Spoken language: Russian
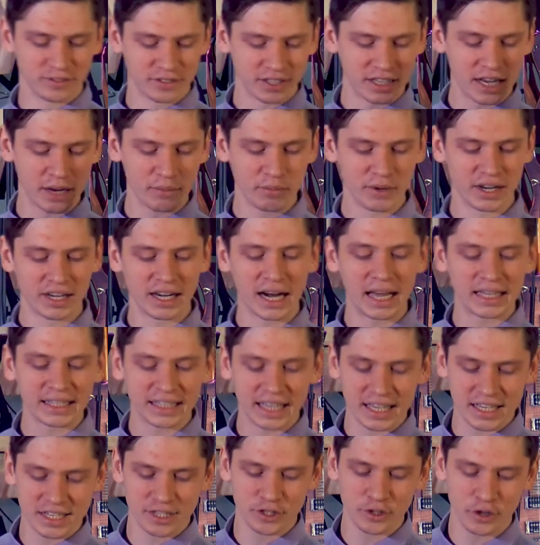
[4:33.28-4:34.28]
как бы
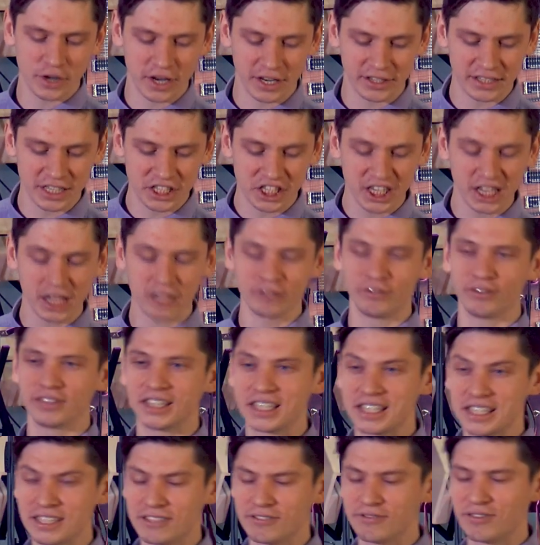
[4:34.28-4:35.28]
краткая история. Начало
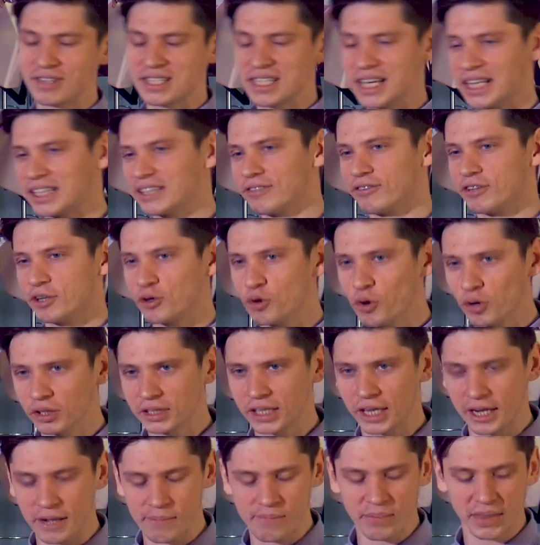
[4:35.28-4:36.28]
2020
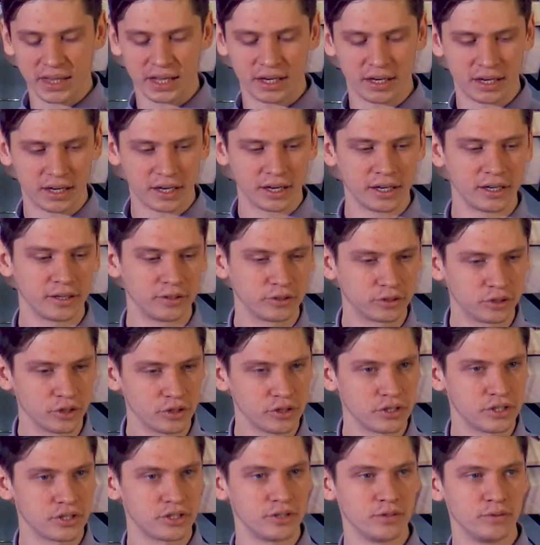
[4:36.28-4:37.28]
года, то
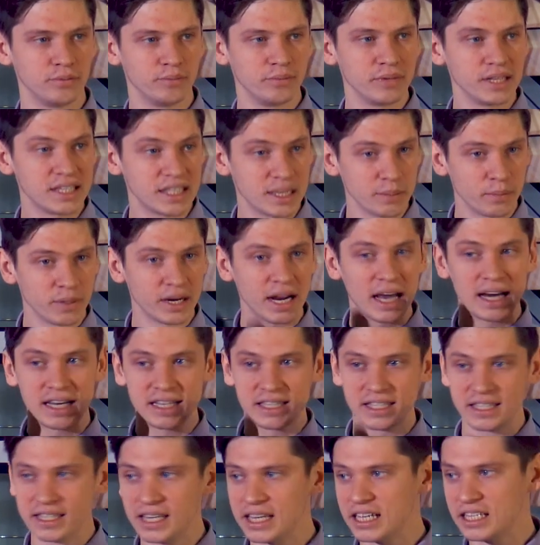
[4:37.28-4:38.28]
есть мы
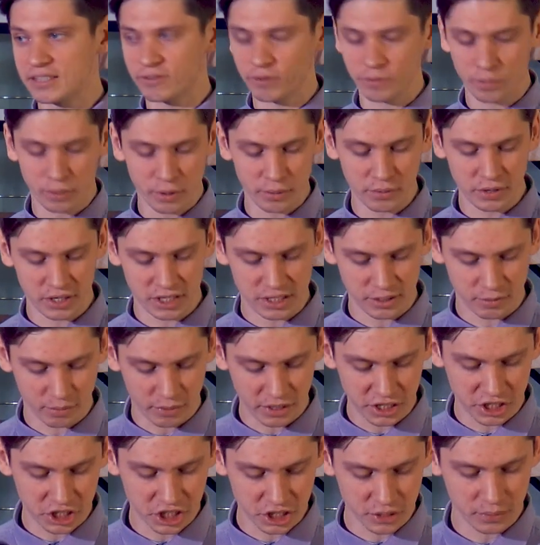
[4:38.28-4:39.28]
собирались здесь, вы помните,
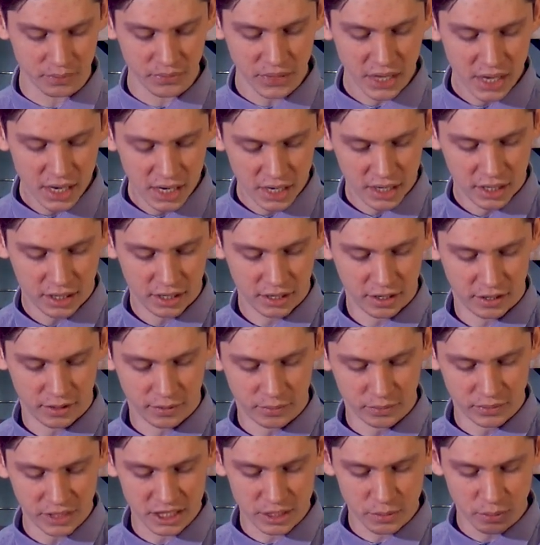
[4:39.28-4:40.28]
большим,
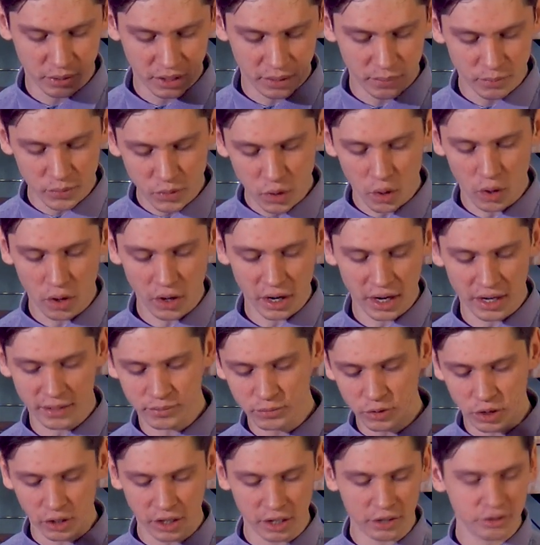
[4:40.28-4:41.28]
у нас было много,
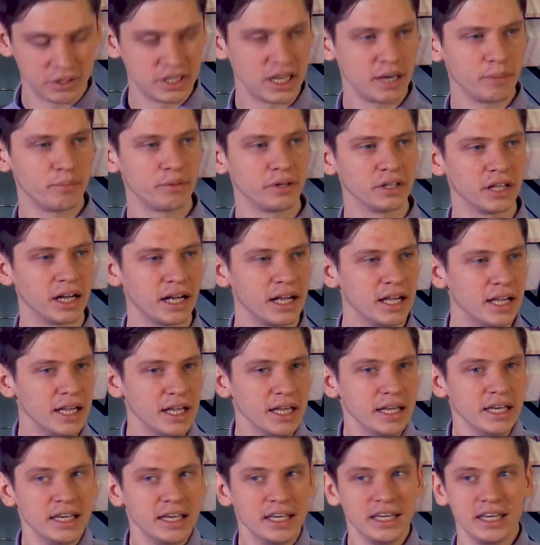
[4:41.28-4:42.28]
много людей было,
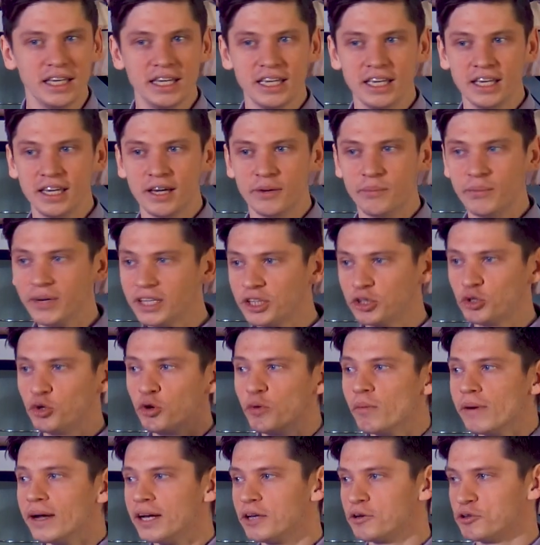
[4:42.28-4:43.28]
и мы
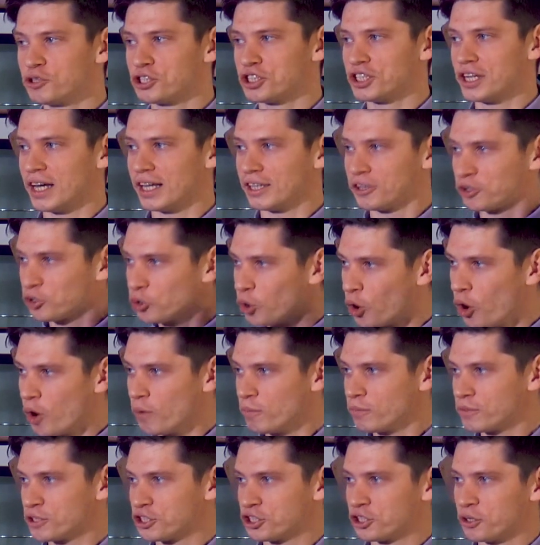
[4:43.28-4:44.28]
думали уже о
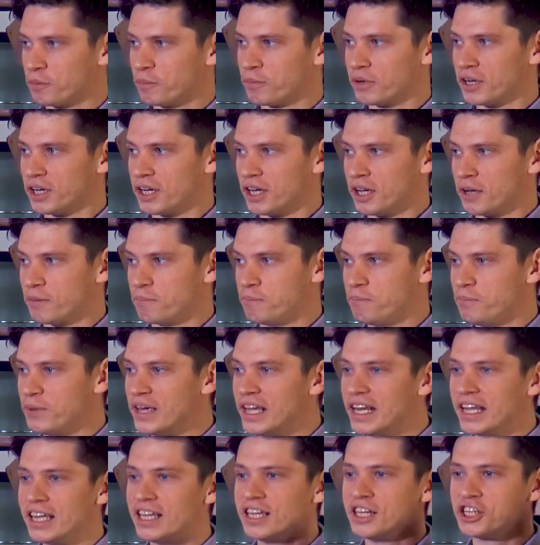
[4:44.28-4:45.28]
том, чтобы
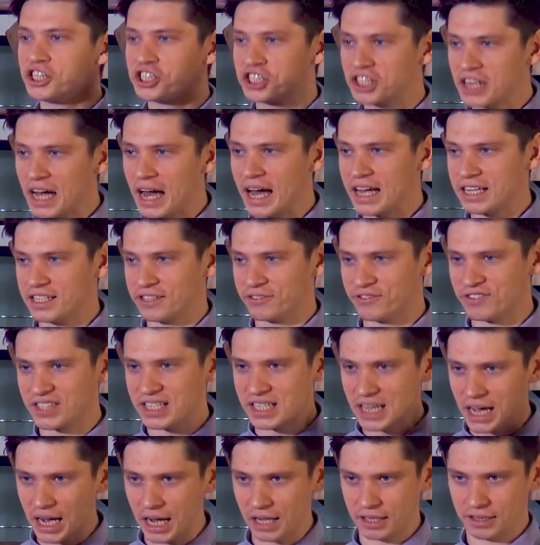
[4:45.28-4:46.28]
переезжать в
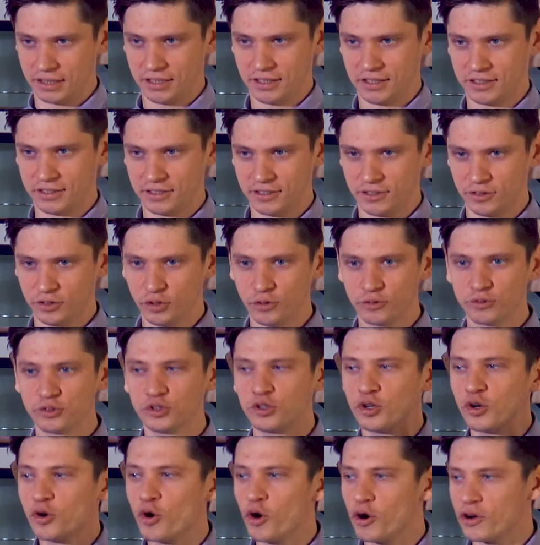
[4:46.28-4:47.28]
зал – ну, в
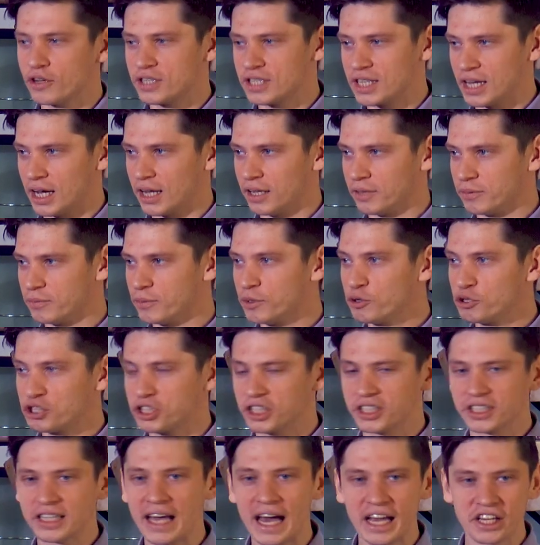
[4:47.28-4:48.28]
другой зал. Мы
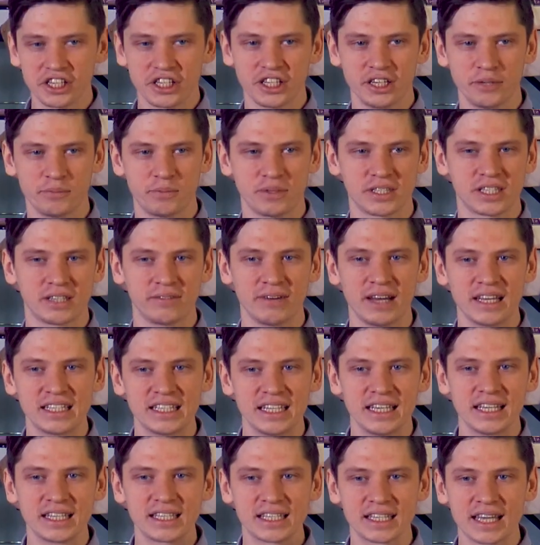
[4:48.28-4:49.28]
уже начали,
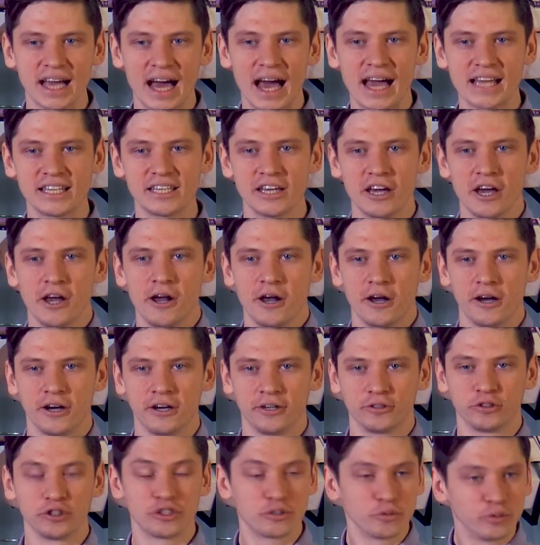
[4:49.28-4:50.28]
представляете, искать.
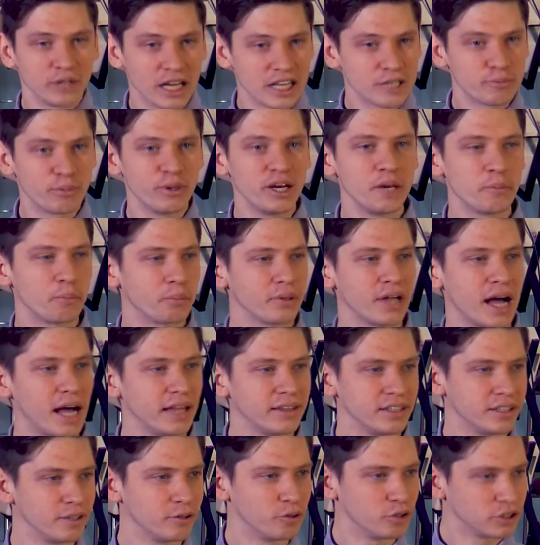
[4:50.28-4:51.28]
Э, то есть у нас были
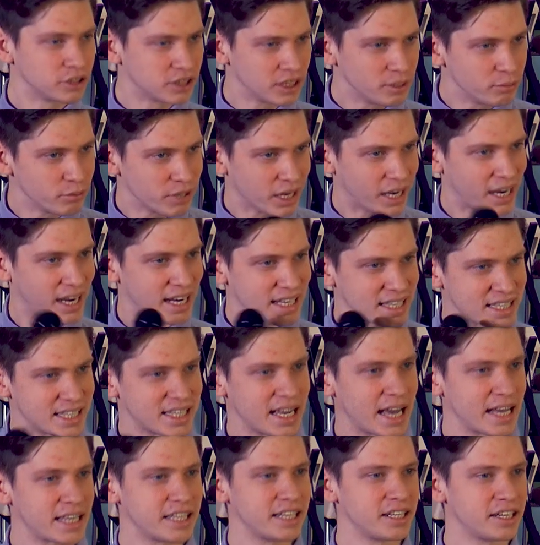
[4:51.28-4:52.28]
планы вот именно
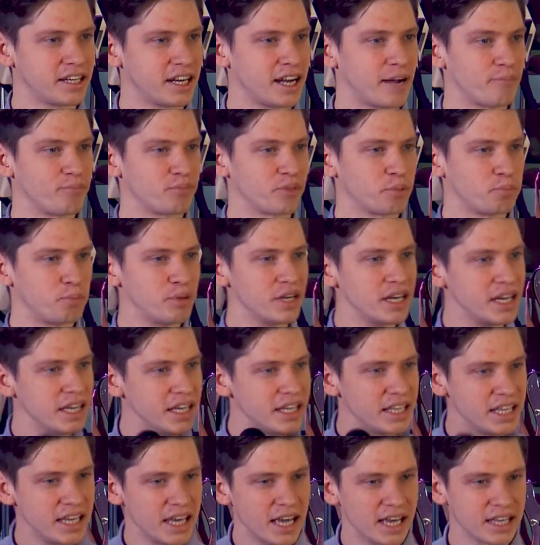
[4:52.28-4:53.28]
касательно
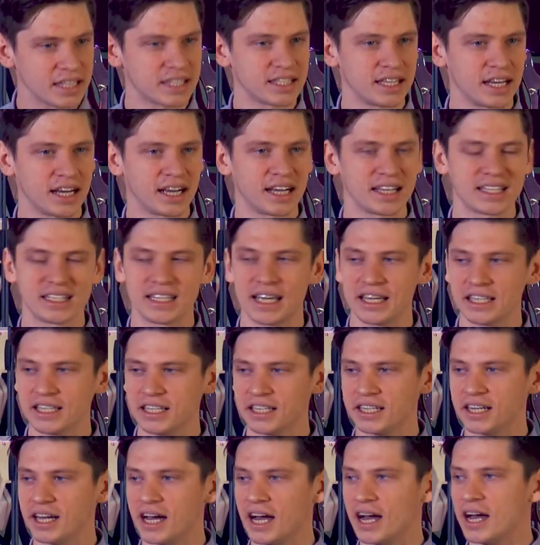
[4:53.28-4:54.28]
переезда,
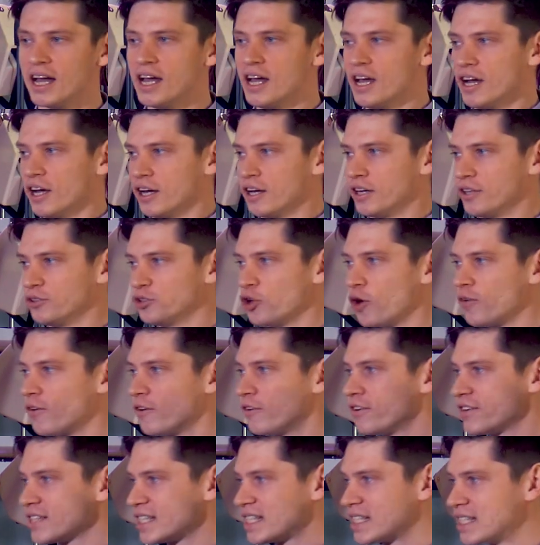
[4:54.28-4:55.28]
касательно э,
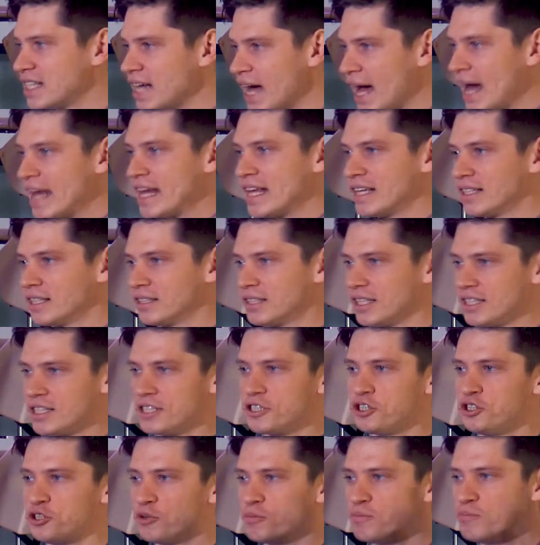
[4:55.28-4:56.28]
нового здания на
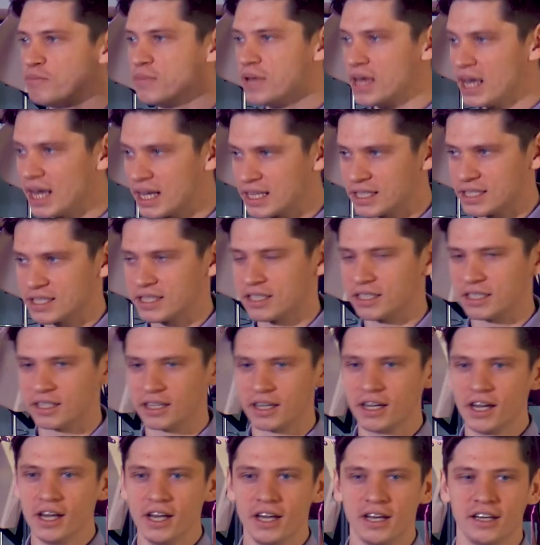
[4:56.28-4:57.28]
тысячу мест,
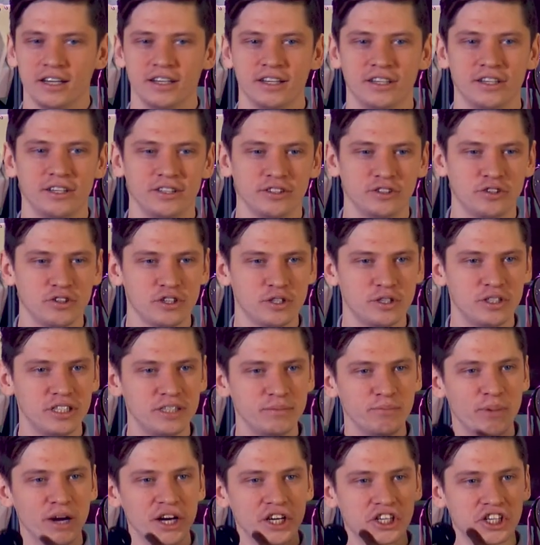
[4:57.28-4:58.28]
э, то есть
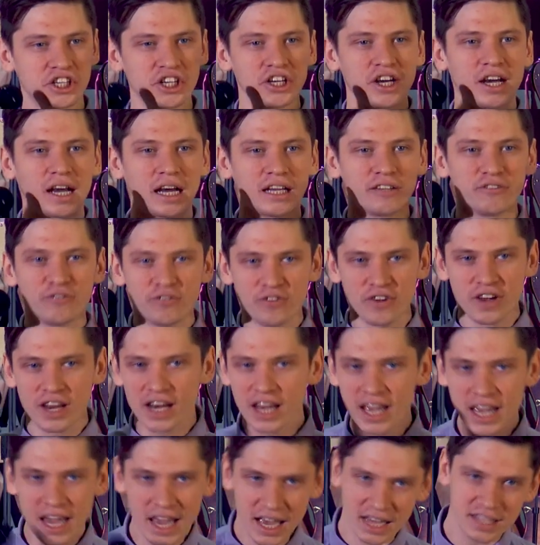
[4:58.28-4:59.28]
больших
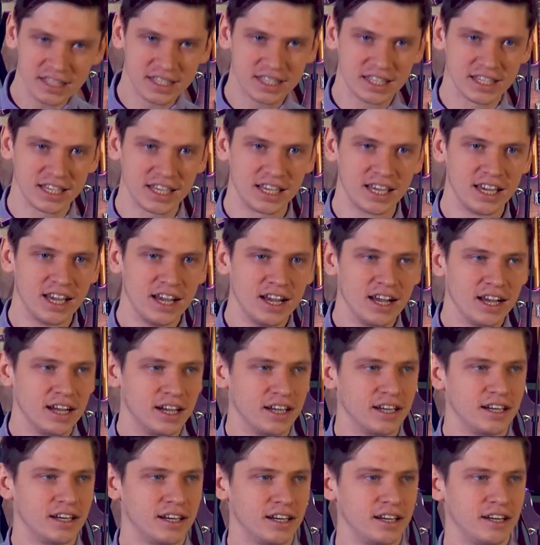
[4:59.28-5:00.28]
конференций.
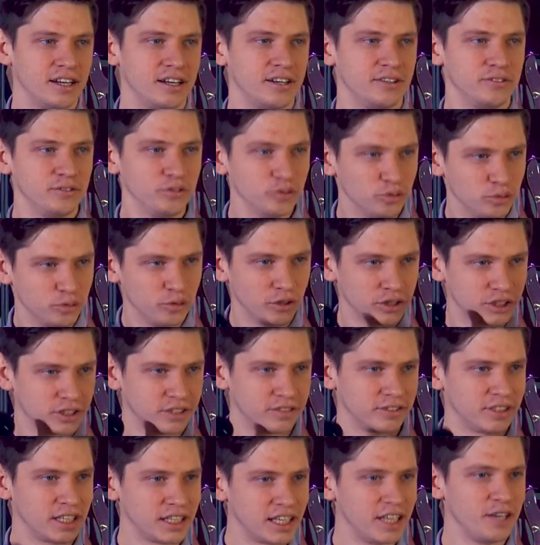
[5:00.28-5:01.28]
Ну,
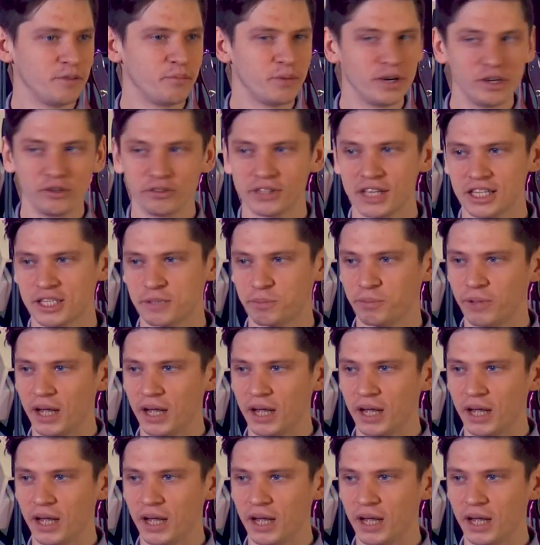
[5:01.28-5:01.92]
вот такие были у нас